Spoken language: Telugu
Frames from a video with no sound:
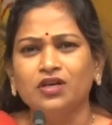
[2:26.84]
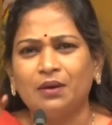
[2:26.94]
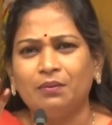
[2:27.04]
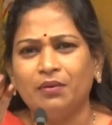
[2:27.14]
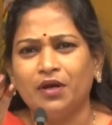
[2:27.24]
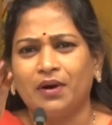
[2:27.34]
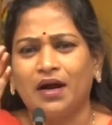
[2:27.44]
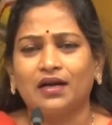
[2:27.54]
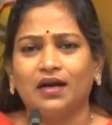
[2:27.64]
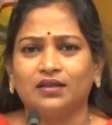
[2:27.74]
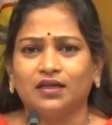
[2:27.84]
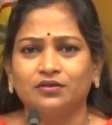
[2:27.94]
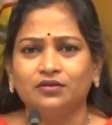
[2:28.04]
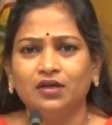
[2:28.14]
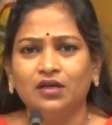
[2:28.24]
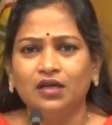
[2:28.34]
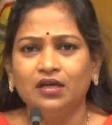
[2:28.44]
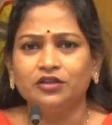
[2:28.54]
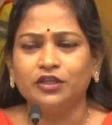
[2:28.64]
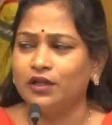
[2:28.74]
ఎందుకమ్మా మీరు మాట్లాడతారు
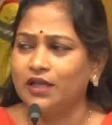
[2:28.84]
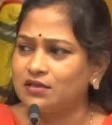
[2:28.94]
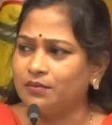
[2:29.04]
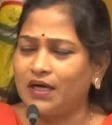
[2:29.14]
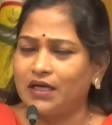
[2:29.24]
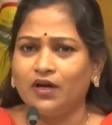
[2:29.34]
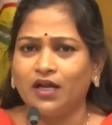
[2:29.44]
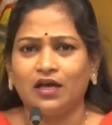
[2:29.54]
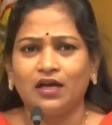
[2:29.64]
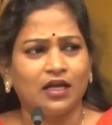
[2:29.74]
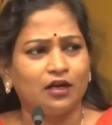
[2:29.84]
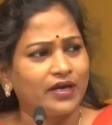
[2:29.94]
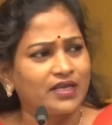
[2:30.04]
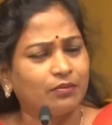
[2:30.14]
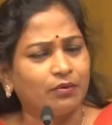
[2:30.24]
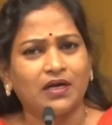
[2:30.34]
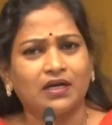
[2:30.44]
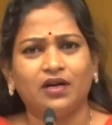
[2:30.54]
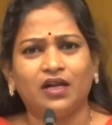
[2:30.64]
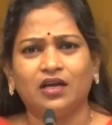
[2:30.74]
తెలుగుదేశం పార్టీ వాళ్ళు ఏదో అన్నారు వైసీపీ
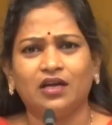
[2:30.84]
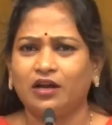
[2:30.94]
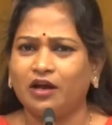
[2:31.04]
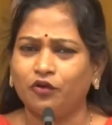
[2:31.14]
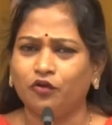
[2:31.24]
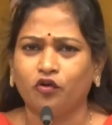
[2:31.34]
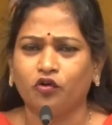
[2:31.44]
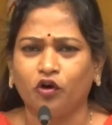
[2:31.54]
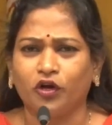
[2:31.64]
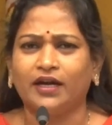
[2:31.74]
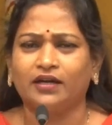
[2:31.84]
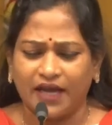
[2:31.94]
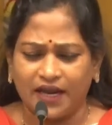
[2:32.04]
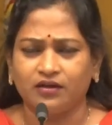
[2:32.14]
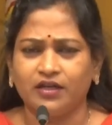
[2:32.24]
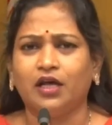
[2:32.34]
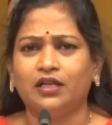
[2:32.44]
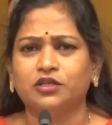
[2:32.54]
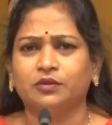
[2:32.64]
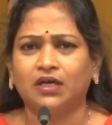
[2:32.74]
పార్టీ వాళ్ళు ఏదో అన్నారు అవును ఓకే డన్ నేను
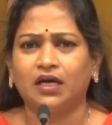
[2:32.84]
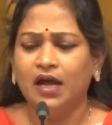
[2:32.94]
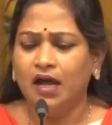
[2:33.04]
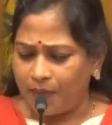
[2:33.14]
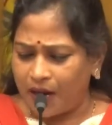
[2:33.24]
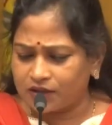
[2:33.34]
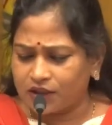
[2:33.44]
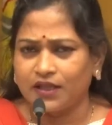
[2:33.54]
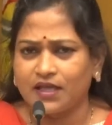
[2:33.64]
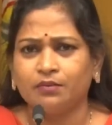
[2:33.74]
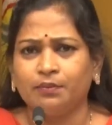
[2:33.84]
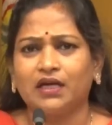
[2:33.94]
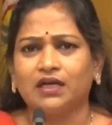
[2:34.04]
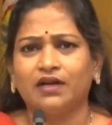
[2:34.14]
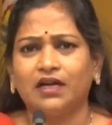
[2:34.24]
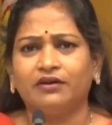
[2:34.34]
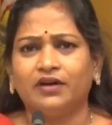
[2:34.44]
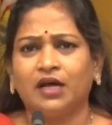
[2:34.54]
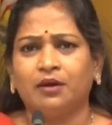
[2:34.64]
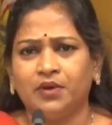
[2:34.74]
అదే చెప్తా మా తెలుగుదేశం పార్టీ వాళ్ళు
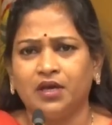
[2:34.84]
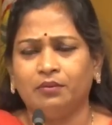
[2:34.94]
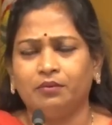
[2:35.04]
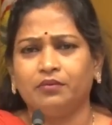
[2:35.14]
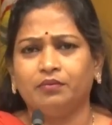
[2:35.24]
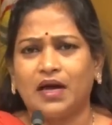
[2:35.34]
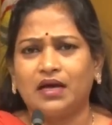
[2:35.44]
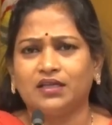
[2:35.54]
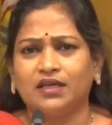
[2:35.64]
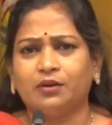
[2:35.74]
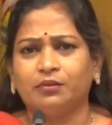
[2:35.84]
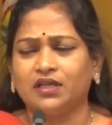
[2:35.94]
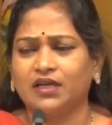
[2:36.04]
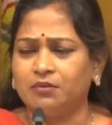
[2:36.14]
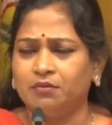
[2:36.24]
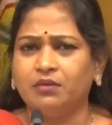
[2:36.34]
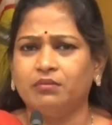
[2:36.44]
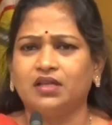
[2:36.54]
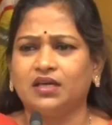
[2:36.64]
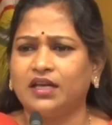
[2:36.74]
ఎవరైనా మీ భారతీ గారి మీద కానీ మీ
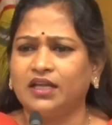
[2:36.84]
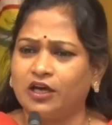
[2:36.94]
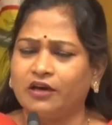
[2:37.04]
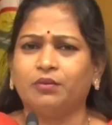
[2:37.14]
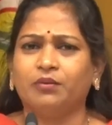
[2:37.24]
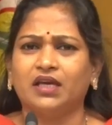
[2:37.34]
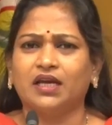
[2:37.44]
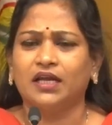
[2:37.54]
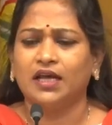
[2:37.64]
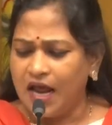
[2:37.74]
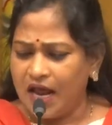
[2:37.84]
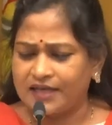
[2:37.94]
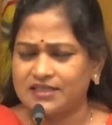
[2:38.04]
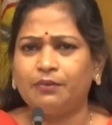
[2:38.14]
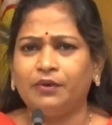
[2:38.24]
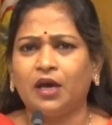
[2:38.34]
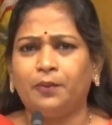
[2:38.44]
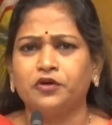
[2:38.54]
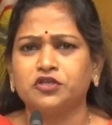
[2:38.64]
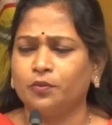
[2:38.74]
మీద కానీ ఇంకా ఎవరి మీద కానీ
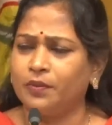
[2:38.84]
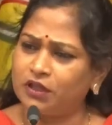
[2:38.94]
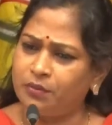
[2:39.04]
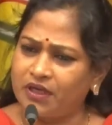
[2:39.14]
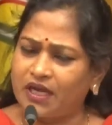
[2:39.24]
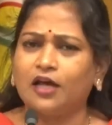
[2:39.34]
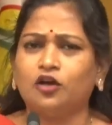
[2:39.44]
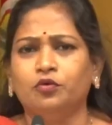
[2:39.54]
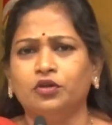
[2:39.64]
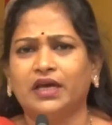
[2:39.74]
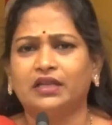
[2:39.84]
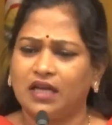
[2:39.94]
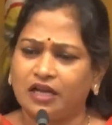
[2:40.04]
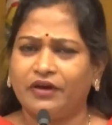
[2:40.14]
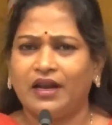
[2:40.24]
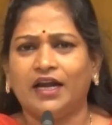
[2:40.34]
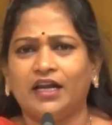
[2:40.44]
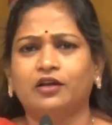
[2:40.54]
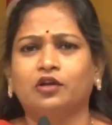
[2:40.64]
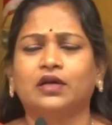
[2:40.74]
అసభ్యంగా పోస్టులు పెడితే మీరు ఎలాగో ముందుకెళ్తున్నారు
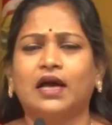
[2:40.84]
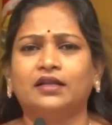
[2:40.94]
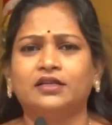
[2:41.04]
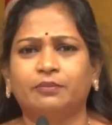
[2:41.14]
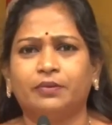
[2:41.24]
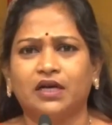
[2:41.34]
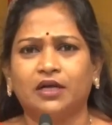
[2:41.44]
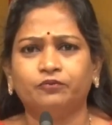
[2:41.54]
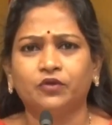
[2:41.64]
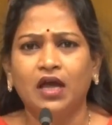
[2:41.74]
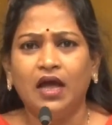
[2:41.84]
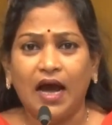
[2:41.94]
వెళ్ళండి నేను కాదని చెప్పట్లేదు